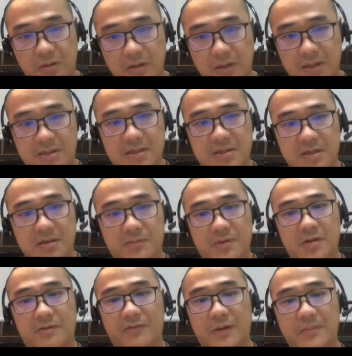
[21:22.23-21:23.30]
那才是一个比
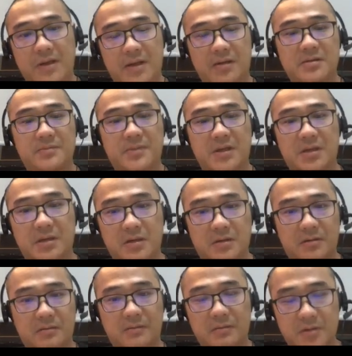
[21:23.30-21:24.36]
较完美的这么一
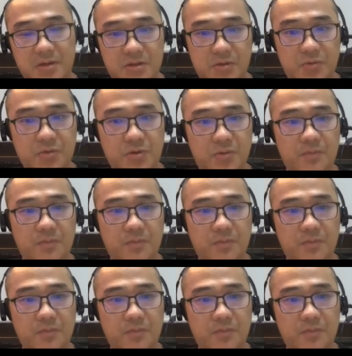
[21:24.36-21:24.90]
个 solution。